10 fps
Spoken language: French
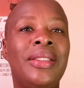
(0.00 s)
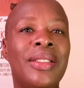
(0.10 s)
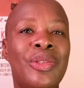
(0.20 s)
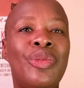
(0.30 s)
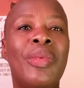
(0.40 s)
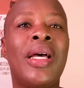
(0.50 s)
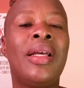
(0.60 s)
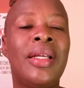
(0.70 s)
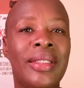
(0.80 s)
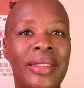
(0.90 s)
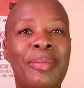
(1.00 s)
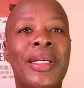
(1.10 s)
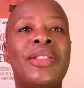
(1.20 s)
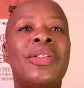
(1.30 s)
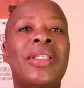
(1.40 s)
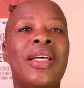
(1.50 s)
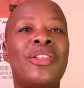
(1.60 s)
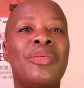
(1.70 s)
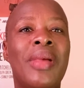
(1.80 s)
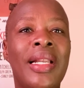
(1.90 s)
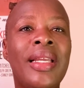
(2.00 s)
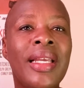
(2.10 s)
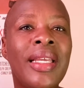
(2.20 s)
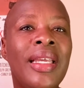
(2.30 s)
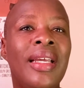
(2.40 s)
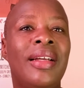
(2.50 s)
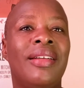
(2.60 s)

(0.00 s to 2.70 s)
et très humain des personnages, malgré